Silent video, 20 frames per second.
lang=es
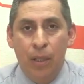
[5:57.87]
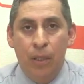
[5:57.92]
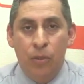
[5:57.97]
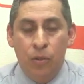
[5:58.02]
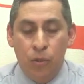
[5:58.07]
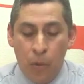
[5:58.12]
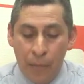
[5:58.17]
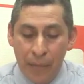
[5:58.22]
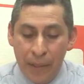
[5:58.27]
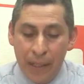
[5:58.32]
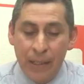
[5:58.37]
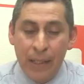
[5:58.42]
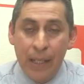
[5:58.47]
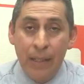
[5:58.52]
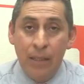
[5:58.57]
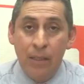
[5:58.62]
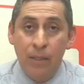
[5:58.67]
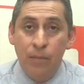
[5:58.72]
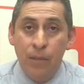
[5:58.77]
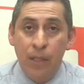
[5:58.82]
Son
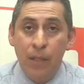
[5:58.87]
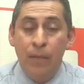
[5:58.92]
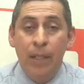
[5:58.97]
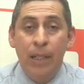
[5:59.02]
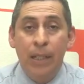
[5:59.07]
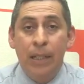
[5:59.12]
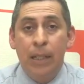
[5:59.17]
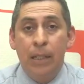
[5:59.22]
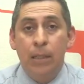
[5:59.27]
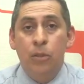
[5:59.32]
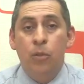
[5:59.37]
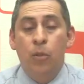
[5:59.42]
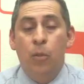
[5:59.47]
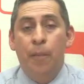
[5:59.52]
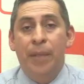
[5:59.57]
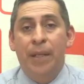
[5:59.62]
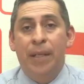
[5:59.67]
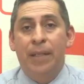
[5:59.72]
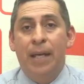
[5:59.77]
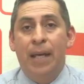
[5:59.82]
verdades bíblicas,
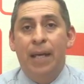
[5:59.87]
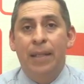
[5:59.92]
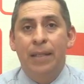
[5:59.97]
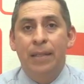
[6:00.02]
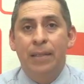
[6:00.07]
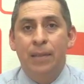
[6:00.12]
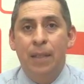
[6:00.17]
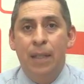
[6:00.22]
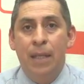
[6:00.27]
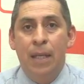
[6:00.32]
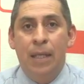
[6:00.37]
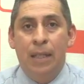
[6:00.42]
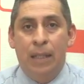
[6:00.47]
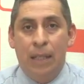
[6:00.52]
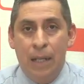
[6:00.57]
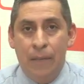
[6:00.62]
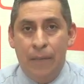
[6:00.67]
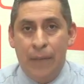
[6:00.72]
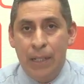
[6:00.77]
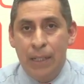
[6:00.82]
son verdades
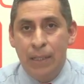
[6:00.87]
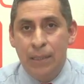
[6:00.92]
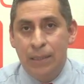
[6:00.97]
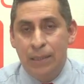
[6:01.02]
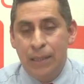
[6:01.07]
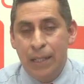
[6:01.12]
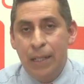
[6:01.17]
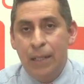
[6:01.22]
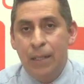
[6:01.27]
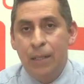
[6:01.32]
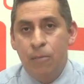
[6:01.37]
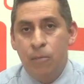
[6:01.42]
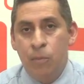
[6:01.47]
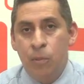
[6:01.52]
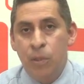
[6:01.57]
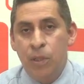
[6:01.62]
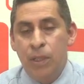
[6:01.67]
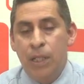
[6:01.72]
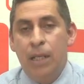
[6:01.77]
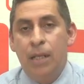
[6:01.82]
que le van a ser de
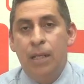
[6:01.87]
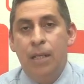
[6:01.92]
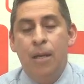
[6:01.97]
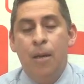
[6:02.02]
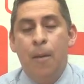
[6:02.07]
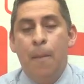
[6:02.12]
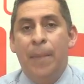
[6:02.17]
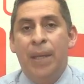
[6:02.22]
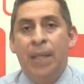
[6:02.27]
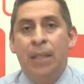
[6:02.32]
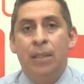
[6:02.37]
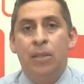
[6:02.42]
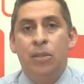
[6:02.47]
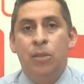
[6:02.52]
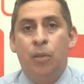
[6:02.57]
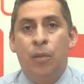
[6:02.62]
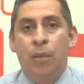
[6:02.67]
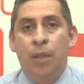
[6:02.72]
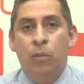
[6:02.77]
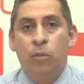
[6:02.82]
mucha
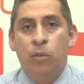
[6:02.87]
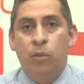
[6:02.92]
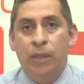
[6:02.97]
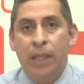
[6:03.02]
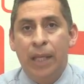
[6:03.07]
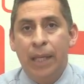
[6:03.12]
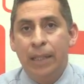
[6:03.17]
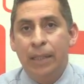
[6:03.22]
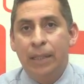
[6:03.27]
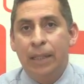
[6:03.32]
bendición a usted,